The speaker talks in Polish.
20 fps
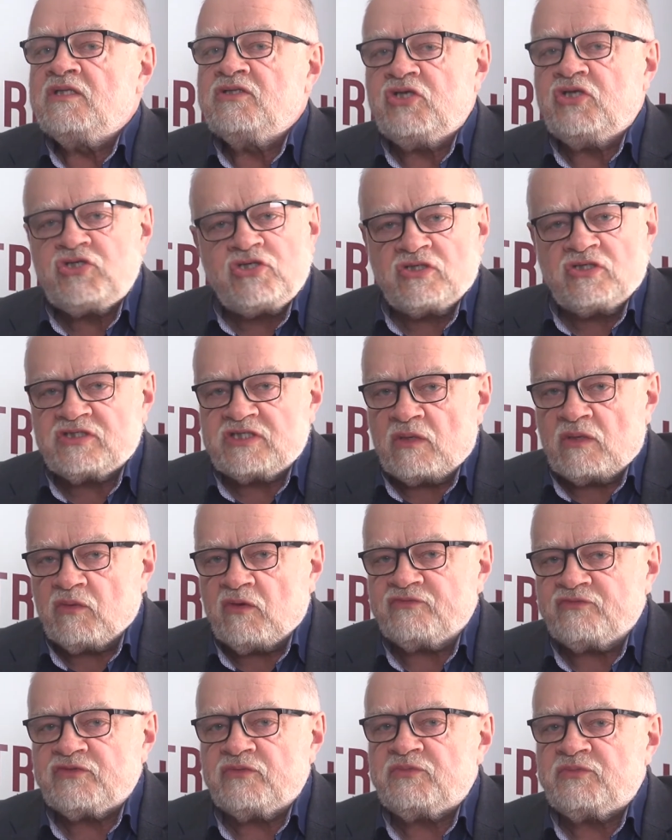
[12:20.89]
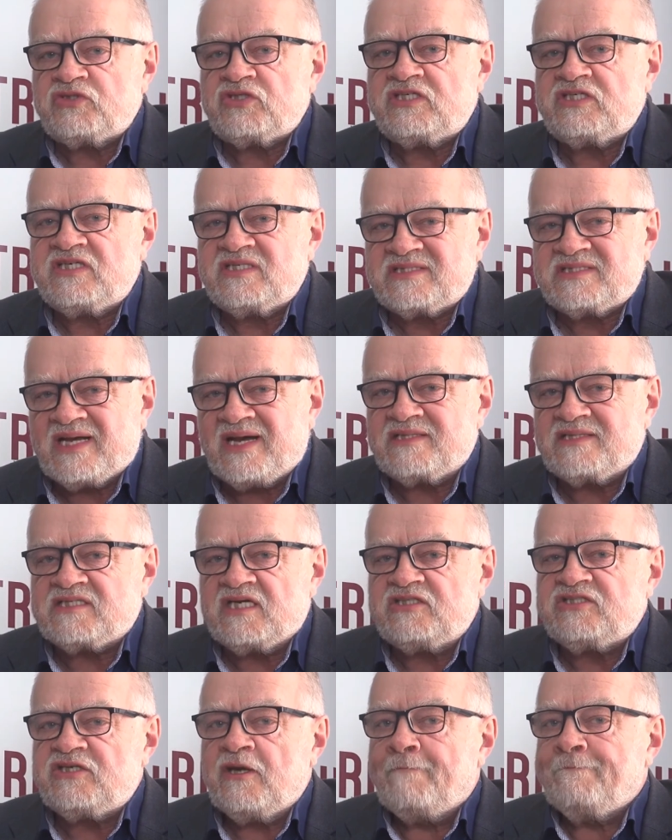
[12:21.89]
Tysiąc naukowców może się
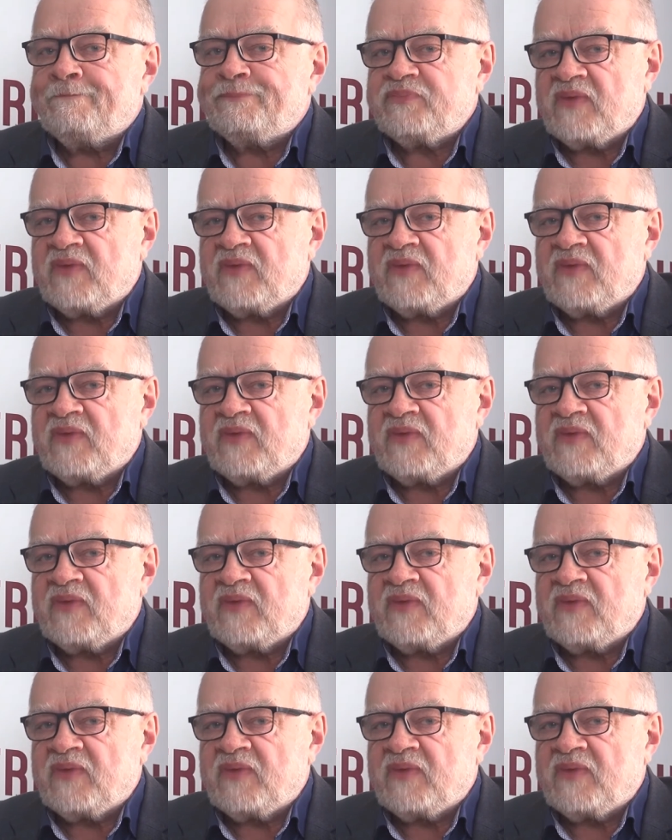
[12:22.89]
zgadzać,